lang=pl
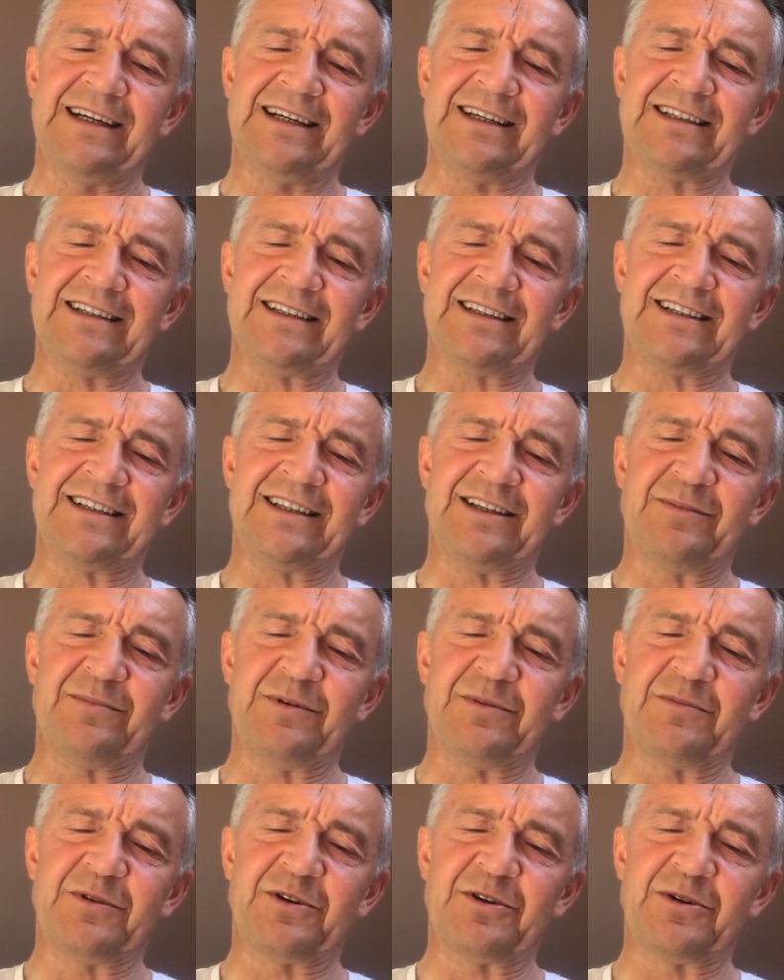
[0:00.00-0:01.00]
A
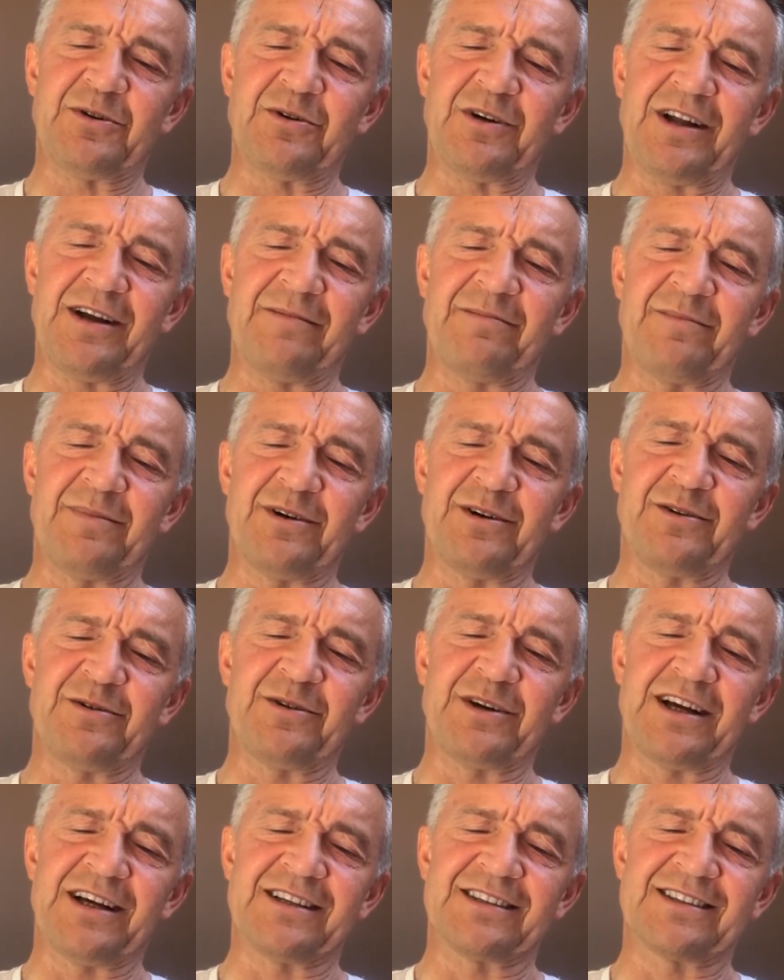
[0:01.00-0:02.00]
gdybym królem
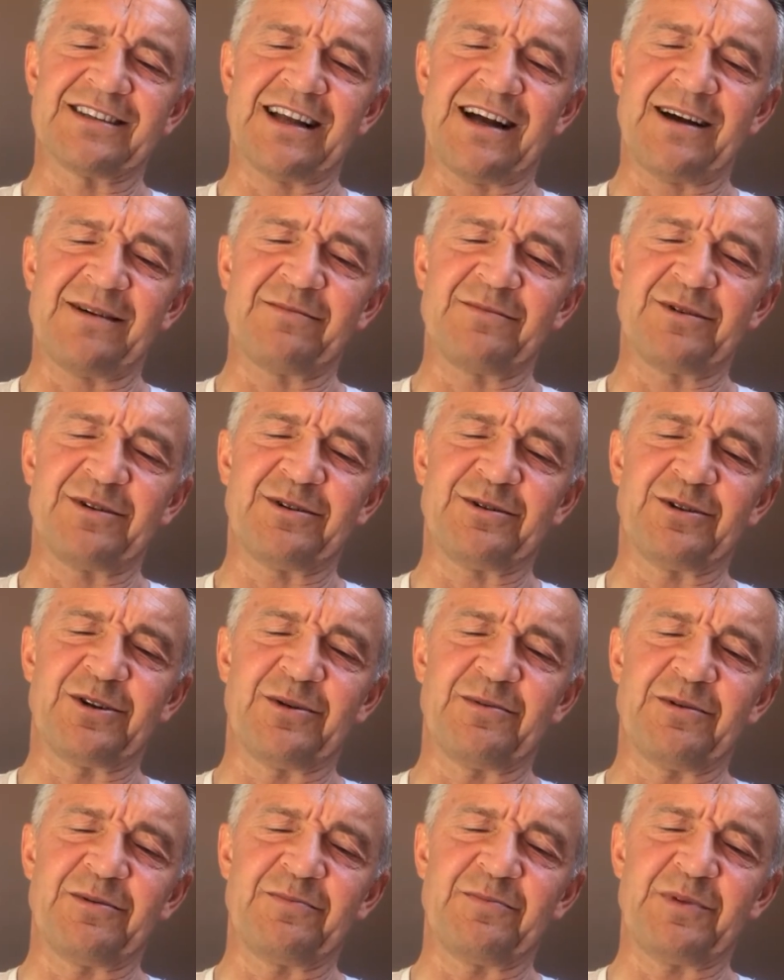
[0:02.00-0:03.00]
był na zamku,
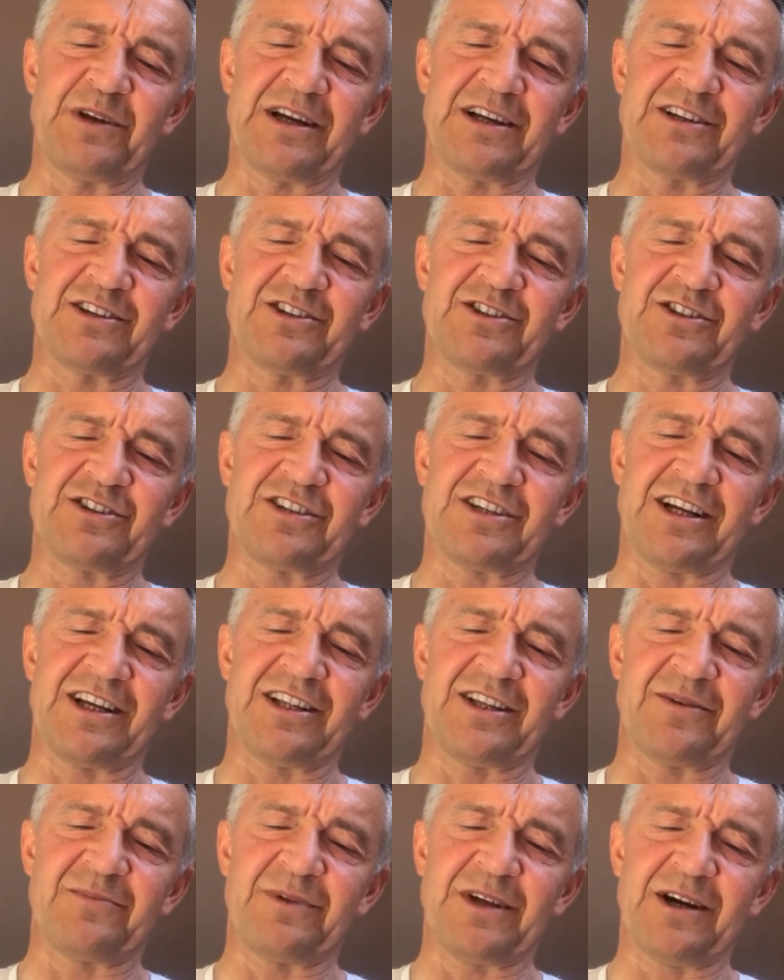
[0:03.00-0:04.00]
to bym
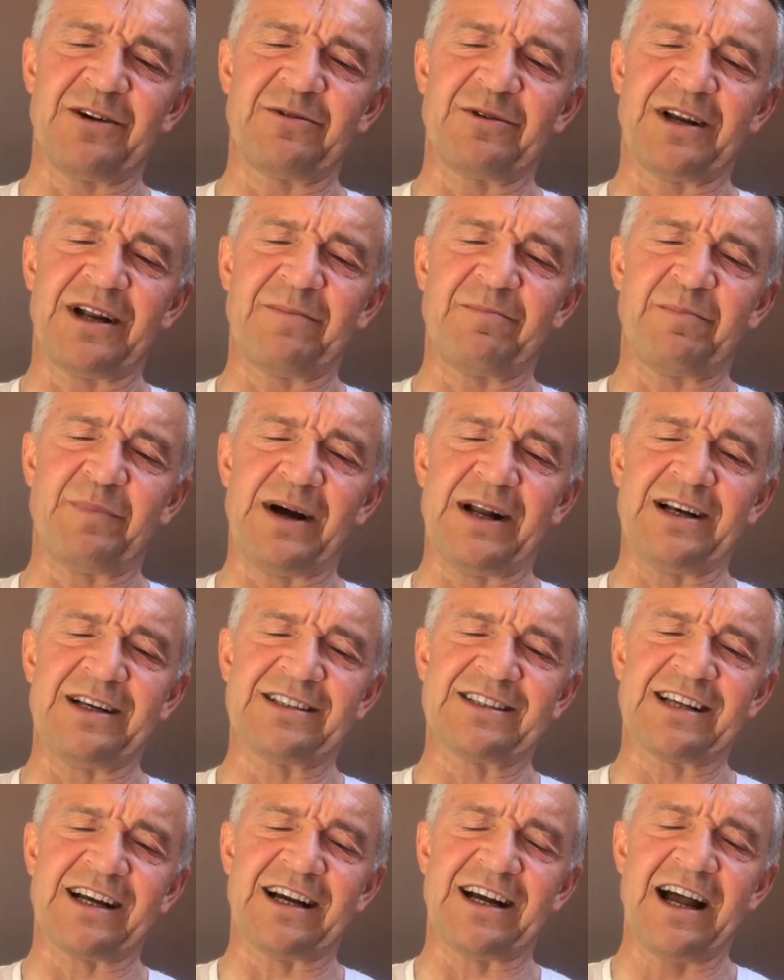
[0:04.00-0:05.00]
pierścienie miał na
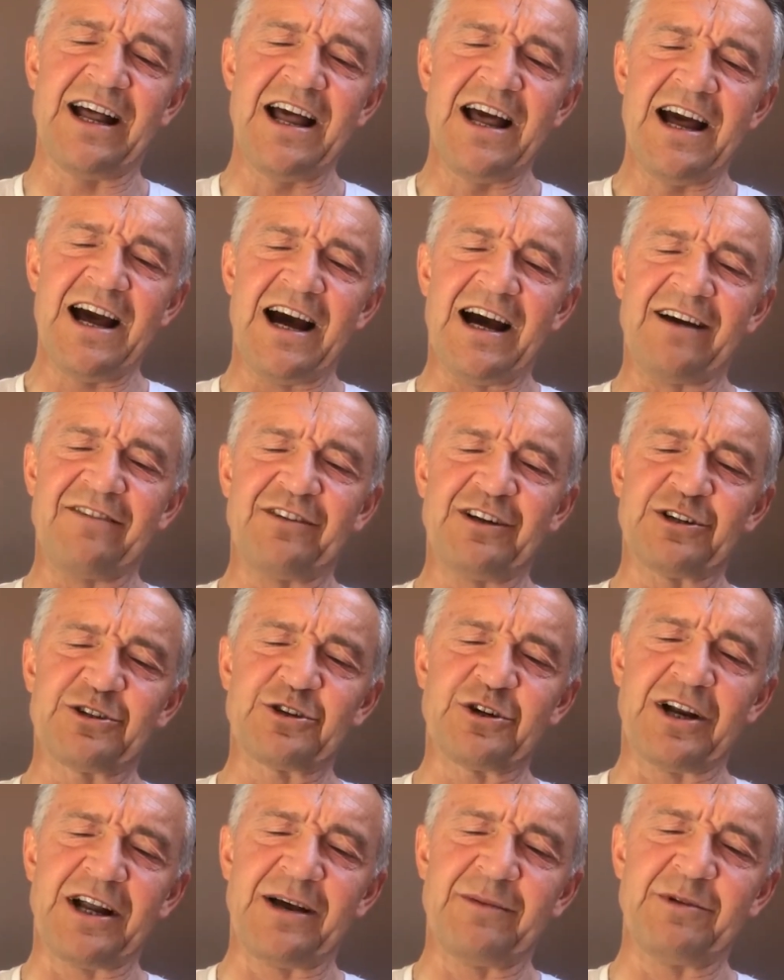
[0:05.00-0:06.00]
palcach, a
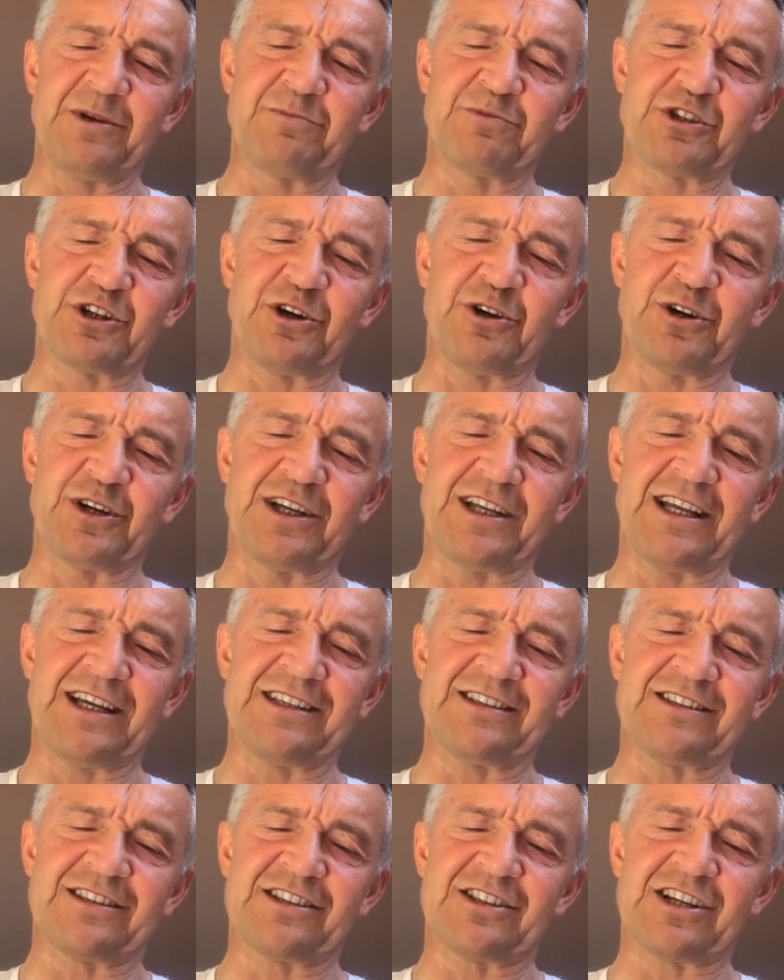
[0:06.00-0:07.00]
wieczorami przy
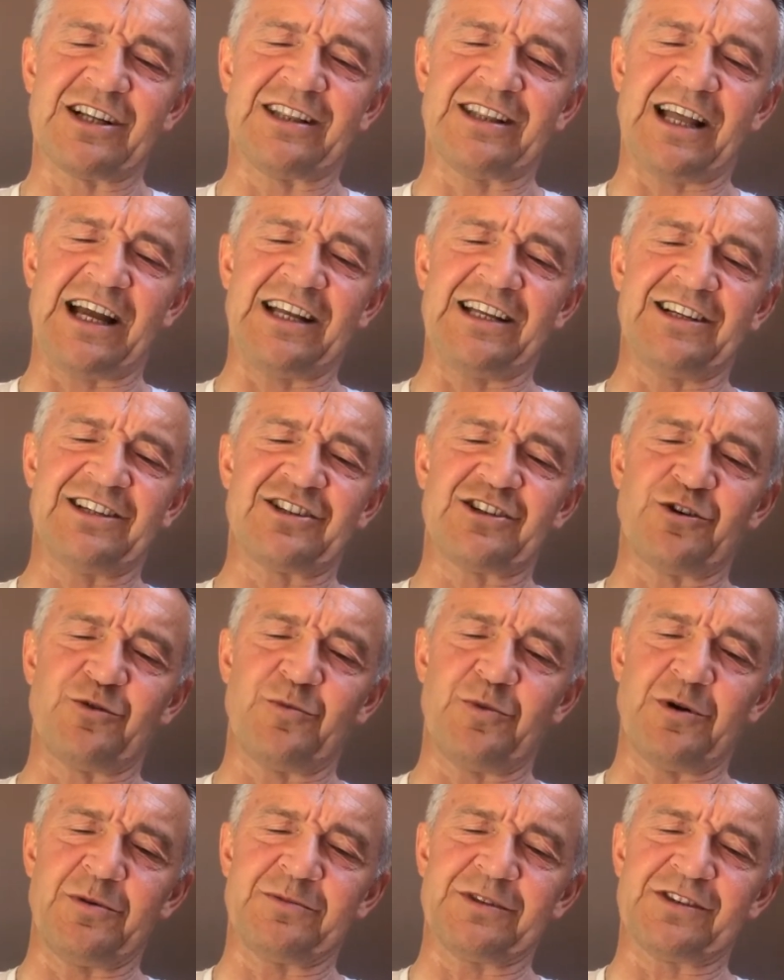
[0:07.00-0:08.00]
orkiestrze
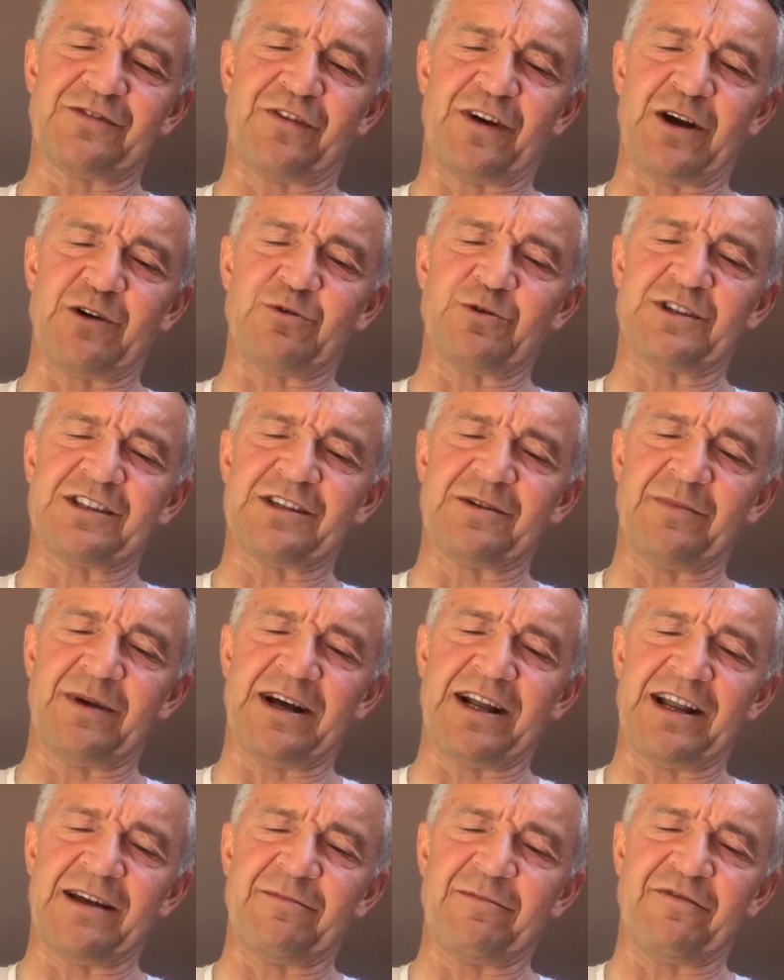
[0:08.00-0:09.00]
tańczyłbym z frau
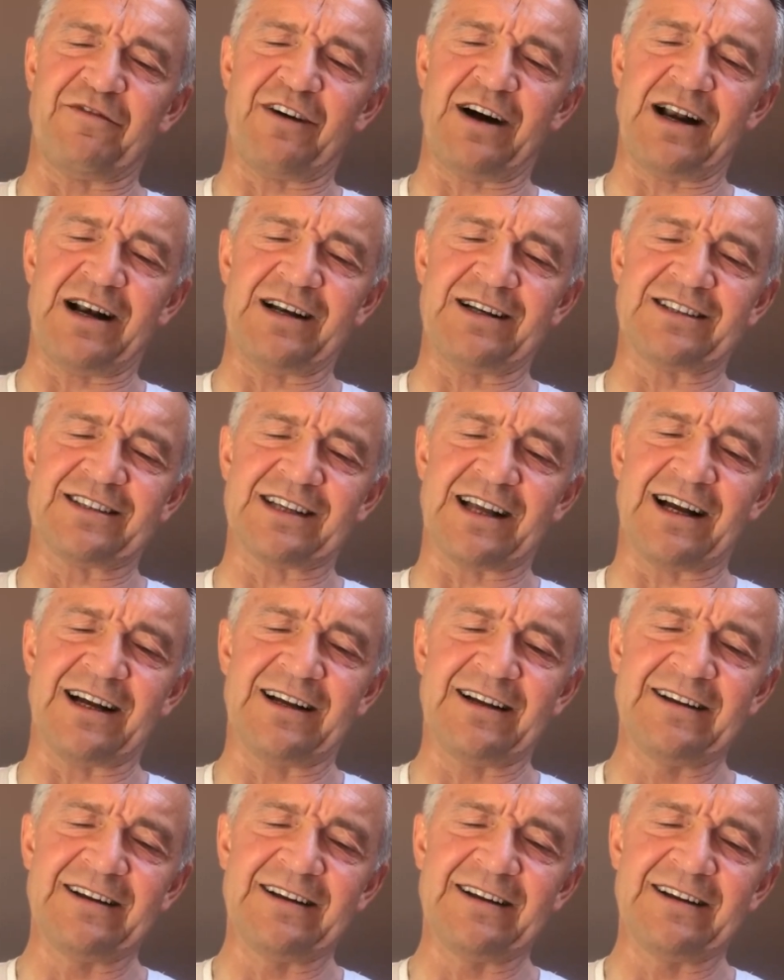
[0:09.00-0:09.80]
Cymerem walca.